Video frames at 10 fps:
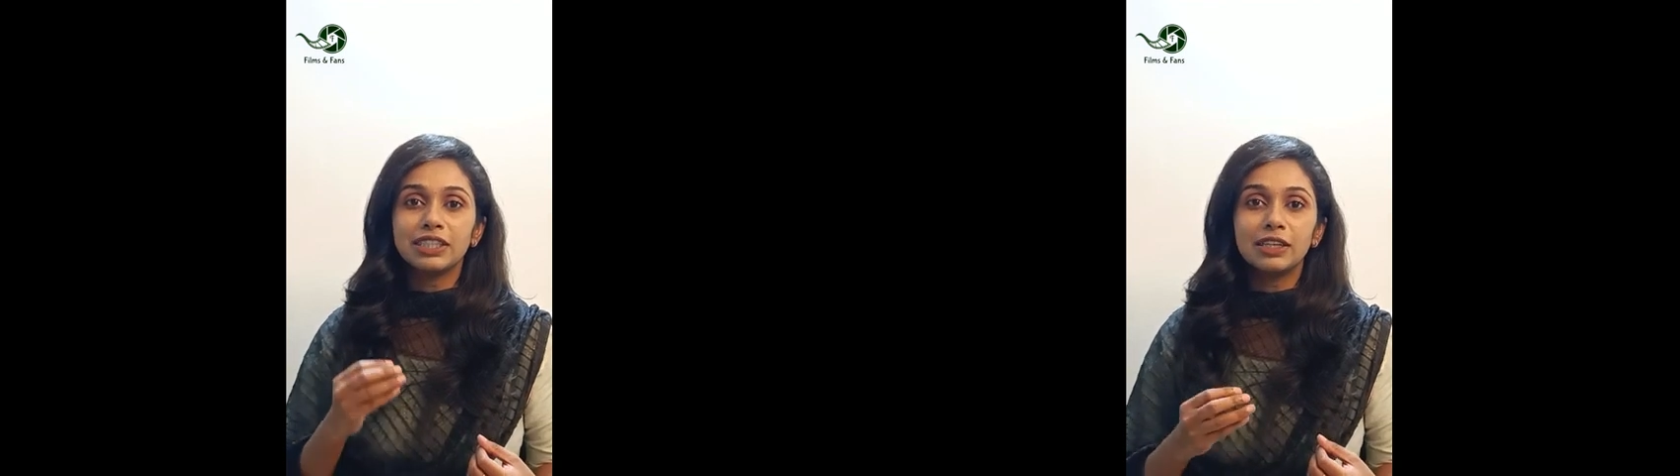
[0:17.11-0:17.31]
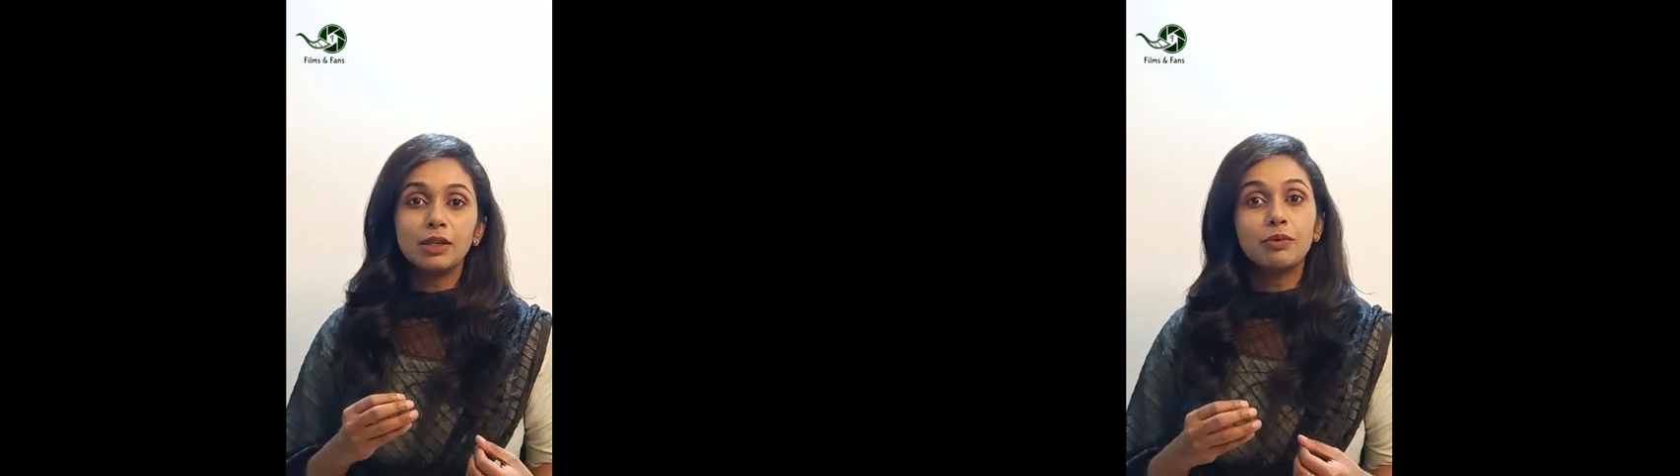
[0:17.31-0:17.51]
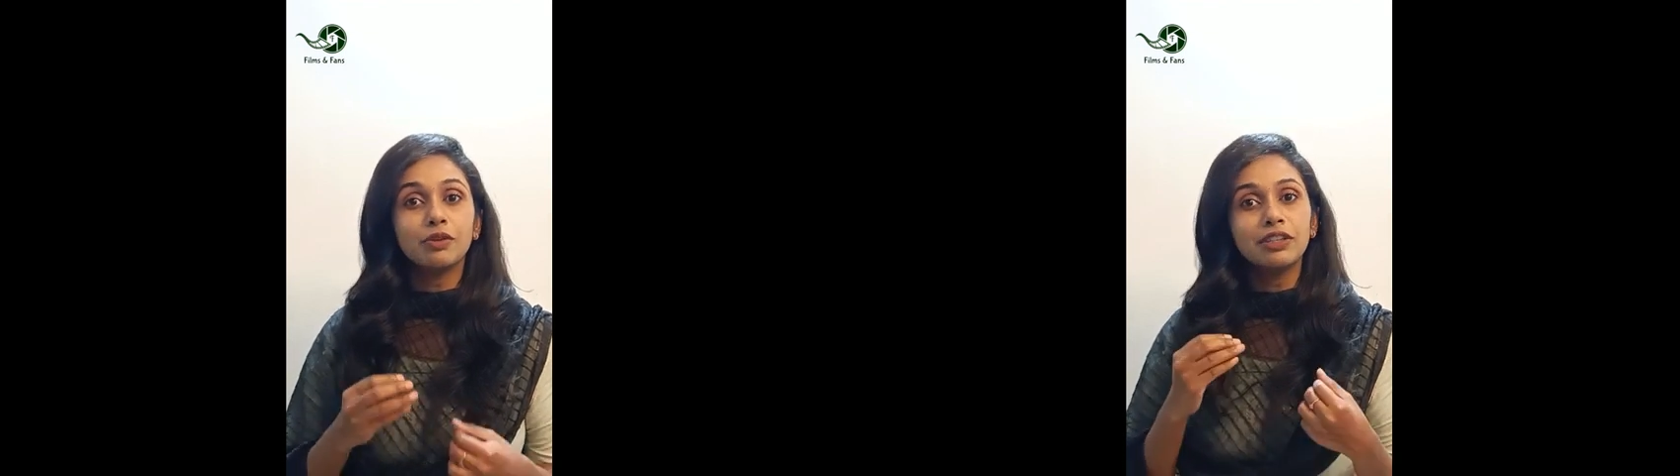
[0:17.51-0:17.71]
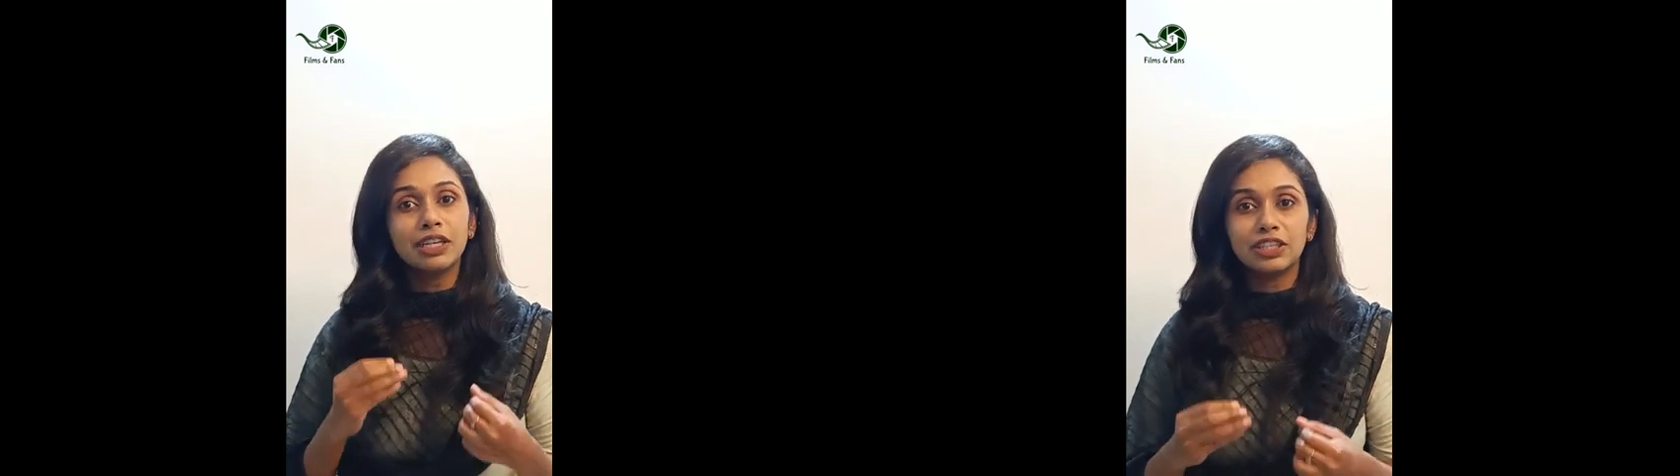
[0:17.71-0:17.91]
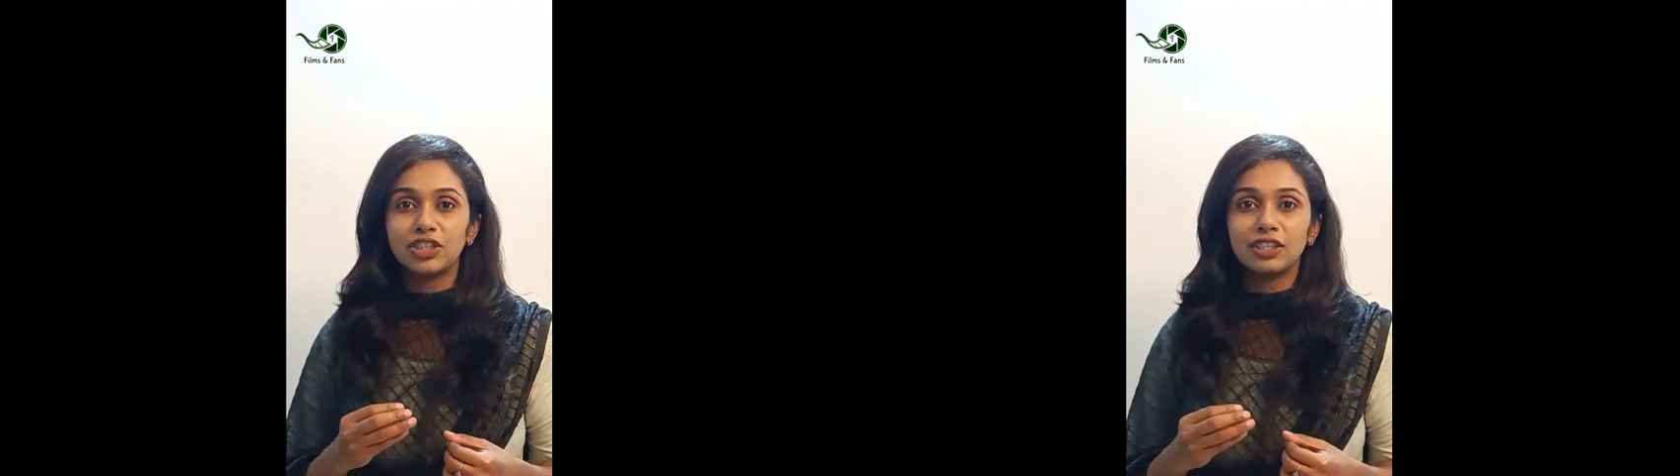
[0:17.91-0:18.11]
ஒரு செட்
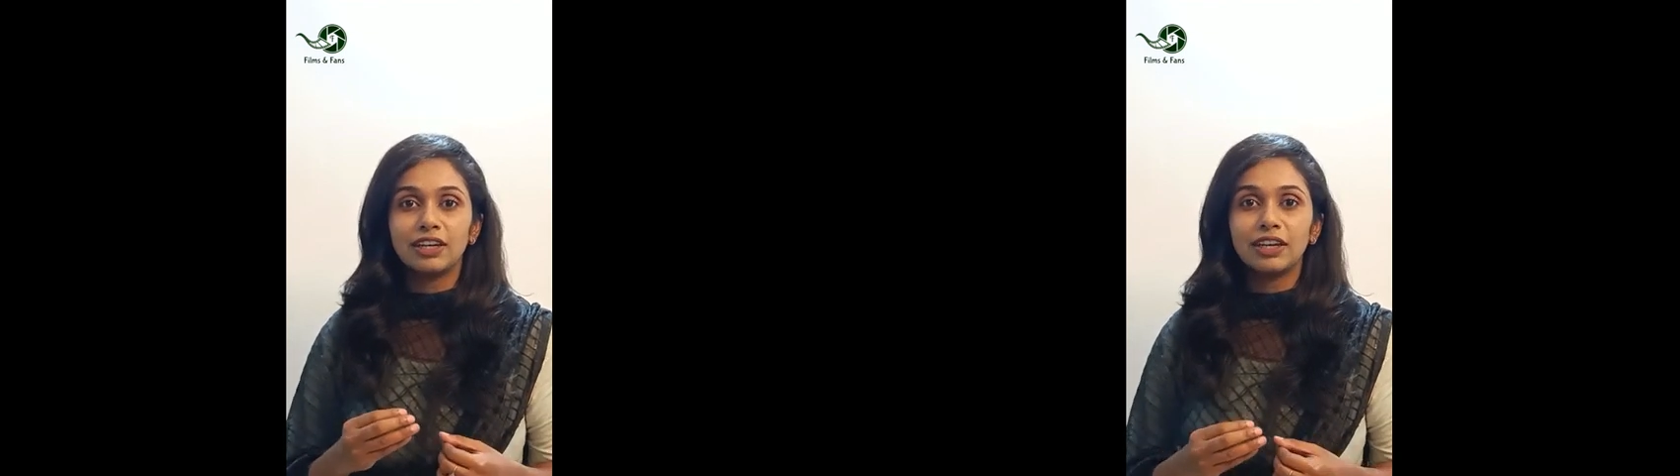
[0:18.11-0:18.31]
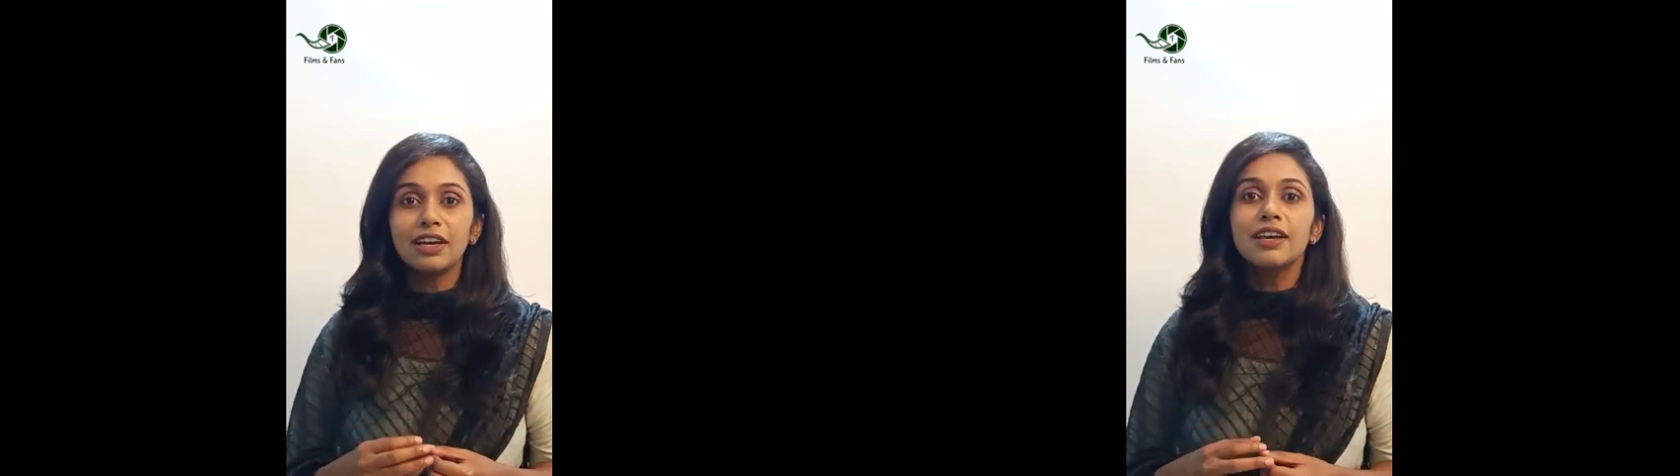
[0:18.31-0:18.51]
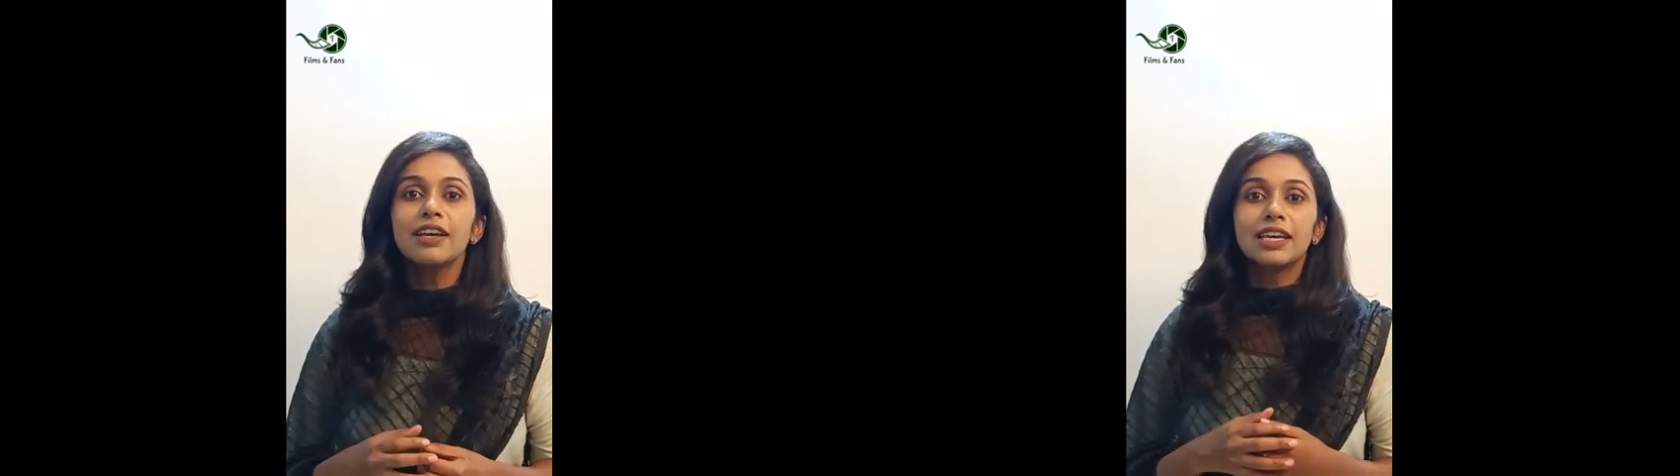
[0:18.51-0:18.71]
போட்டு நடிச்சிருக்காங்க